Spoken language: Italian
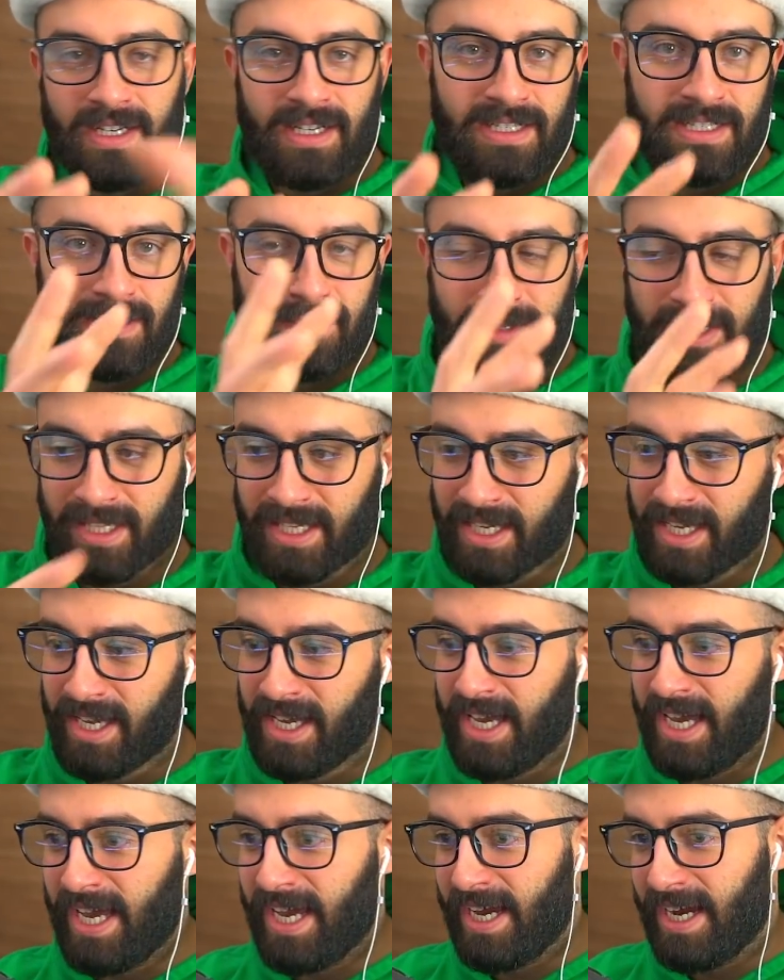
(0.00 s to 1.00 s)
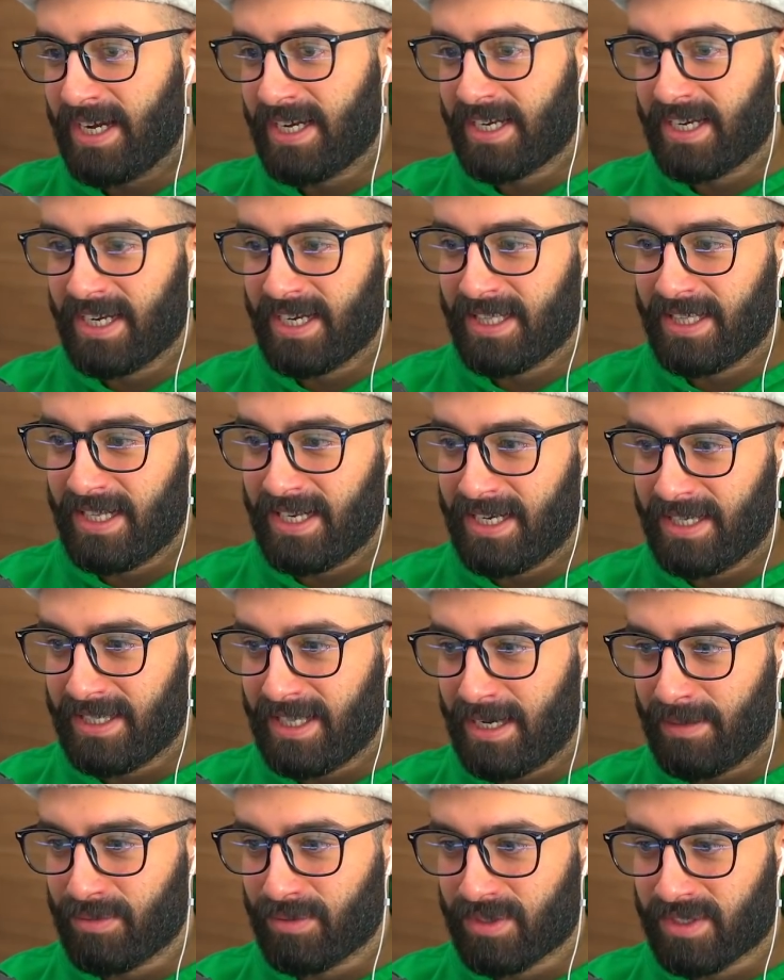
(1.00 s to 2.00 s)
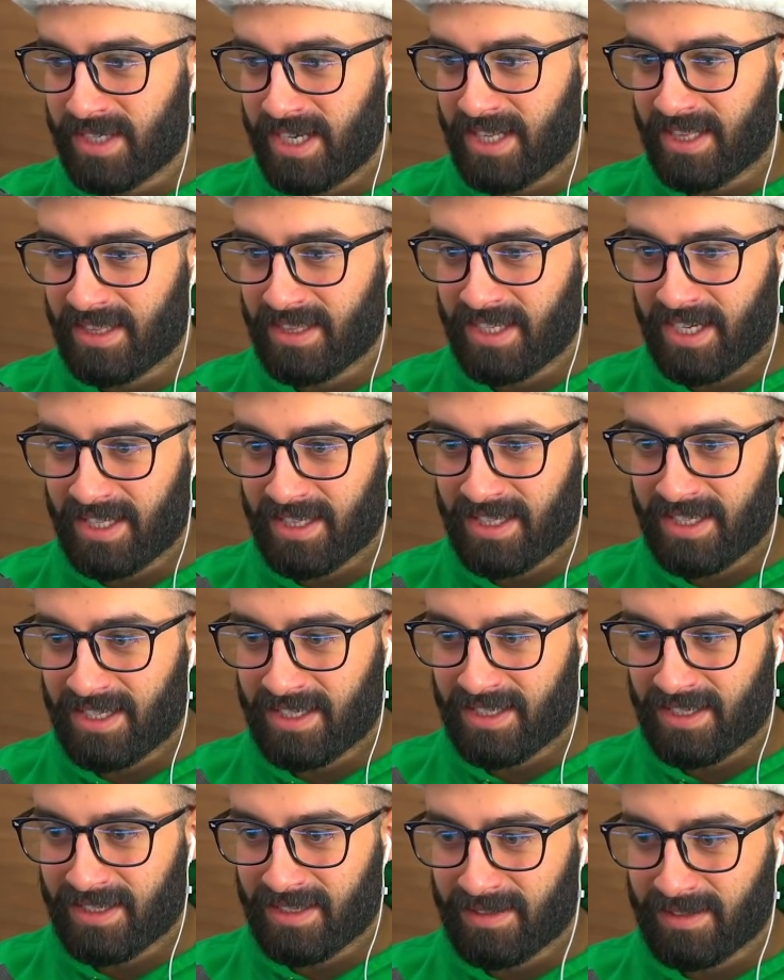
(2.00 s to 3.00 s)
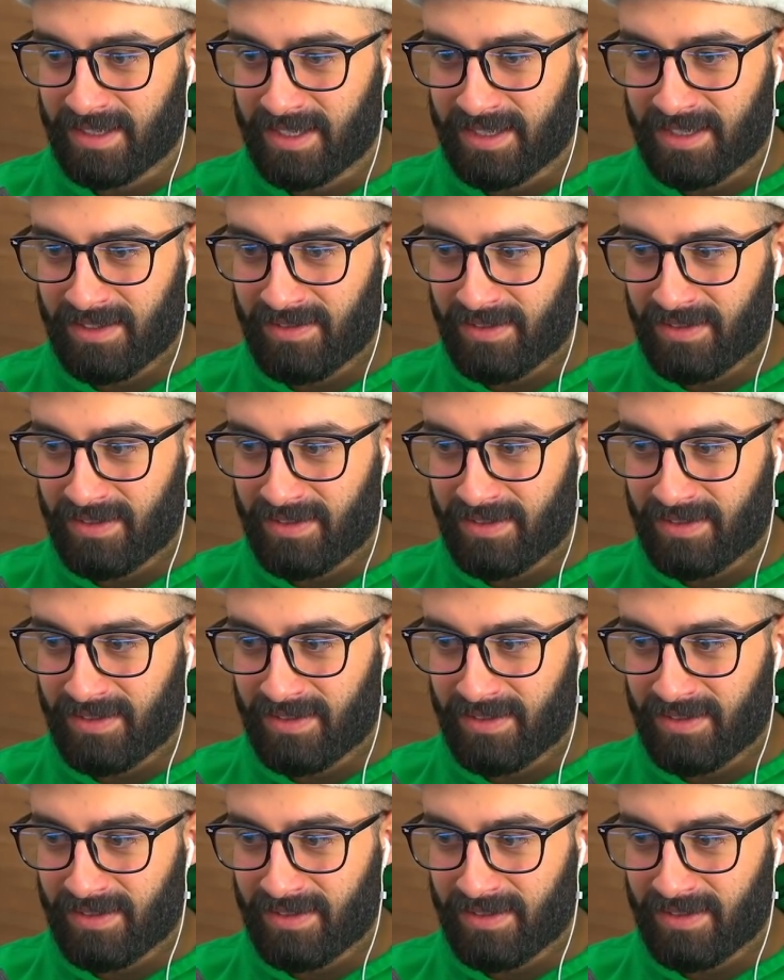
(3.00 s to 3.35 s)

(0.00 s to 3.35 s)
Sapete che anche dal, dalla puzzetta Niente niente niente